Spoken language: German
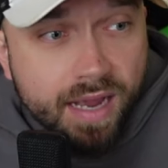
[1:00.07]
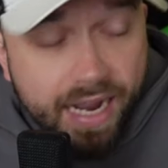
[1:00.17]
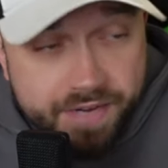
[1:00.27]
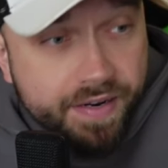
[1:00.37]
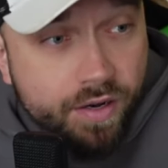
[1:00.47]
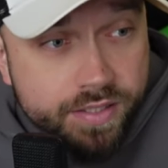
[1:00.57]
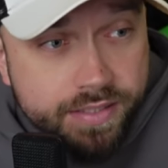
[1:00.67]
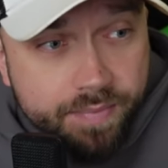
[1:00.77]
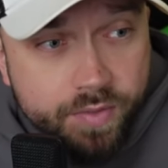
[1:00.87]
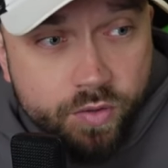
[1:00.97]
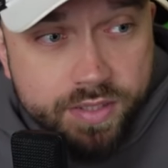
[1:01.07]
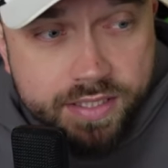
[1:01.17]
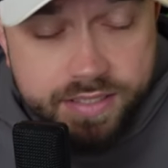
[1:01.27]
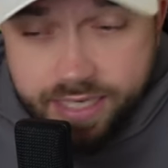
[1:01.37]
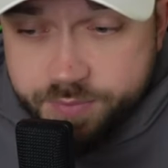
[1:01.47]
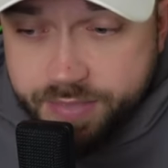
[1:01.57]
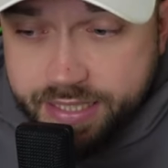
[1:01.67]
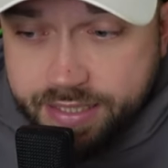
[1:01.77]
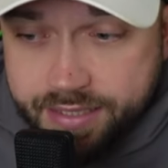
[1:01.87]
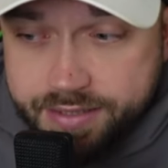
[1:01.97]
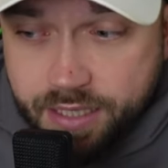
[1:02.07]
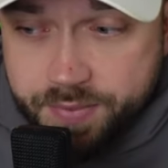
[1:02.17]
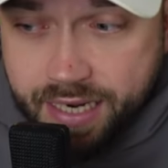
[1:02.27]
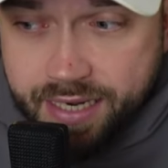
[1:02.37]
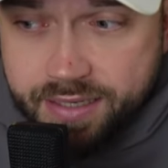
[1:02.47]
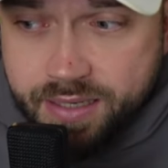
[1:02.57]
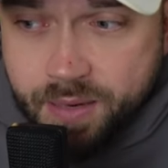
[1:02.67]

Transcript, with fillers: Einfach aus dem Grund, da ich mir gedacht habe, ja,